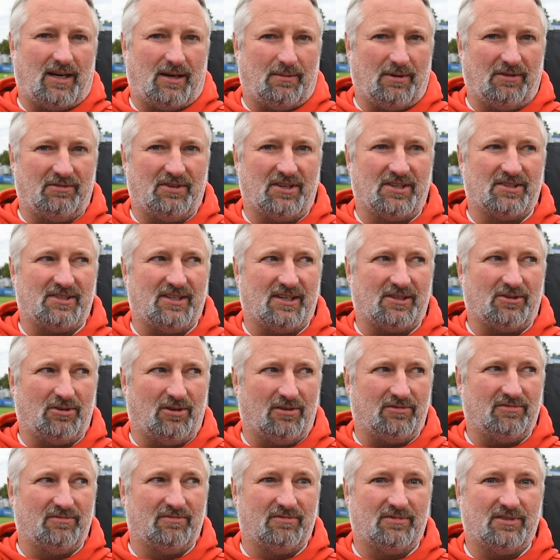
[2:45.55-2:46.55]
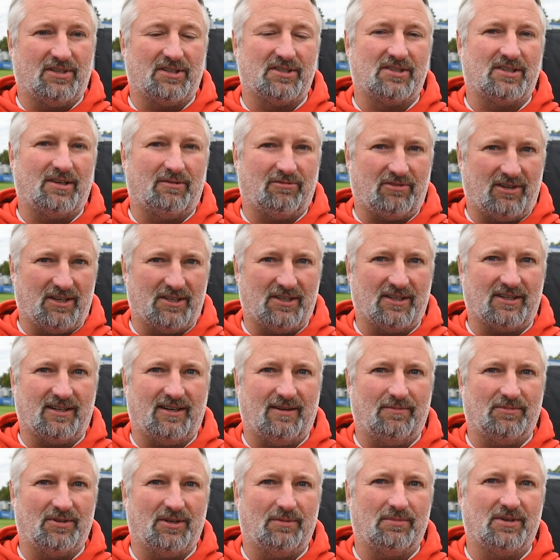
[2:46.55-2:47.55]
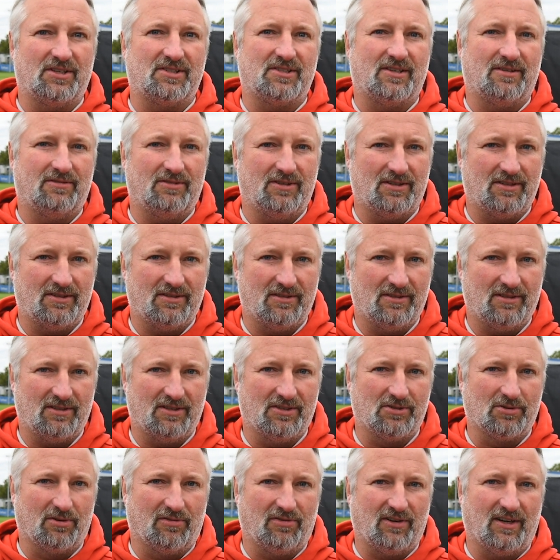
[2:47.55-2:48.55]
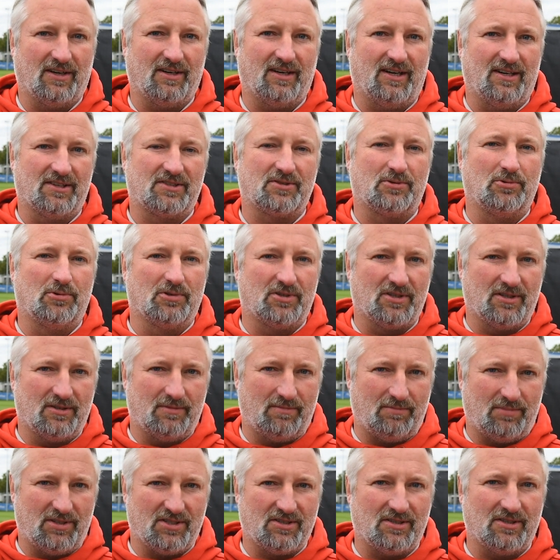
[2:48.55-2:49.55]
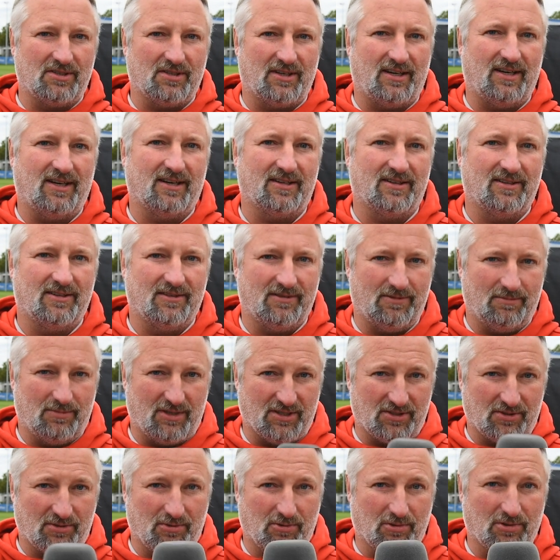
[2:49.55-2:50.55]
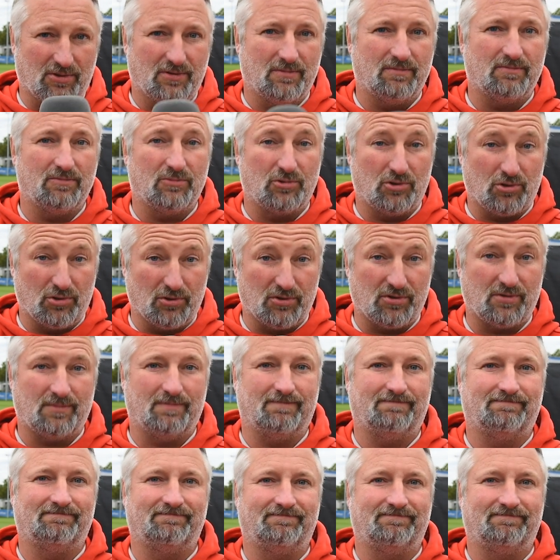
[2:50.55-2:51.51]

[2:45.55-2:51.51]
Aber wie gesagt, hoffen, dass es am Freitagabend dann besser wird. Insofern alles Gute, bis die Tage, macht's gut, tschüss.